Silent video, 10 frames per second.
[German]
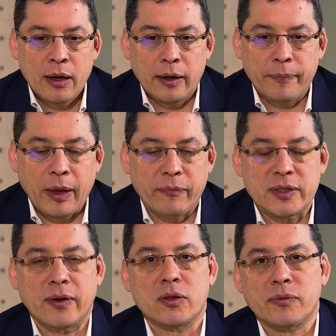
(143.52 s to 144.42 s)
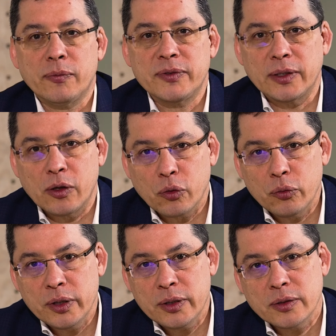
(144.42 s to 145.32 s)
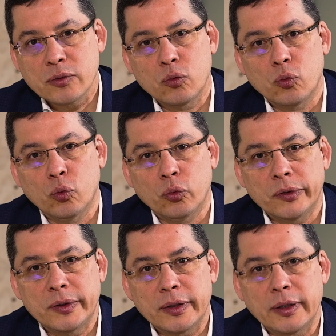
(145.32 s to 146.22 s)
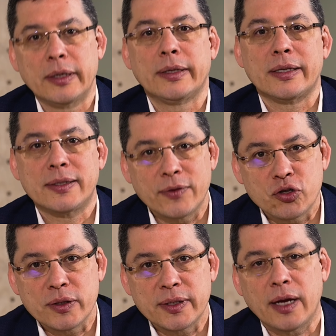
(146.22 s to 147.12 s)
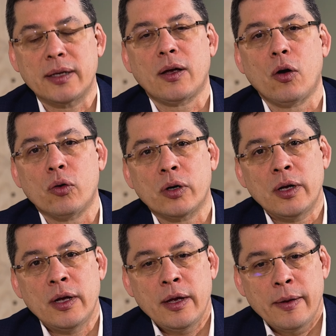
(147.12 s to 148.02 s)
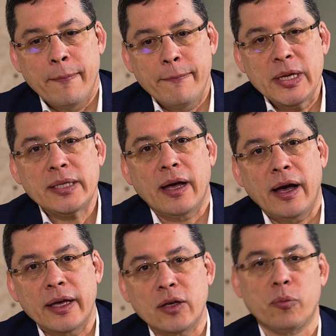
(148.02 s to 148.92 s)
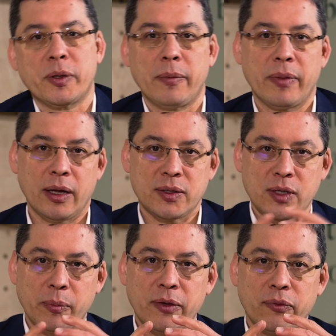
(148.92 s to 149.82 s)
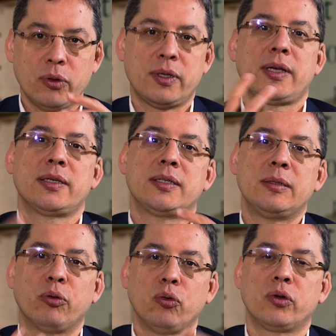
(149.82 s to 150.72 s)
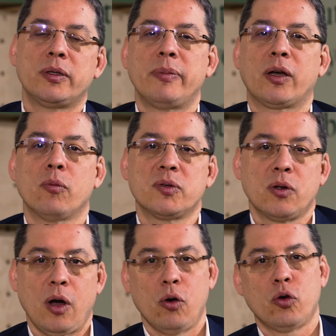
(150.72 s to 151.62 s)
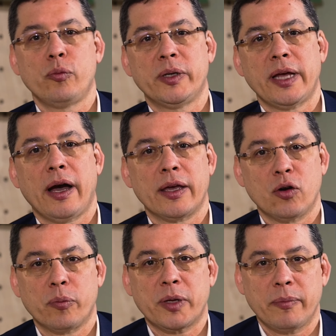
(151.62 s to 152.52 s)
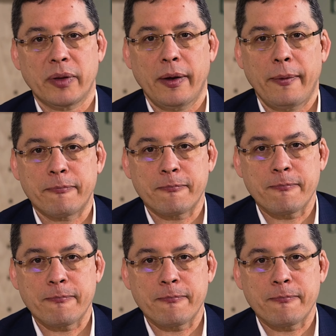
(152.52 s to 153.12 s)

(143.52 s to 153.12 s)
Ähm, haben wir 2015 gegründet und in der Zwischenzeit auch mit der A Europe GmbH zusammengeführt. Das heißt, die Produkte bekommst du auch über die A Europe GmbH.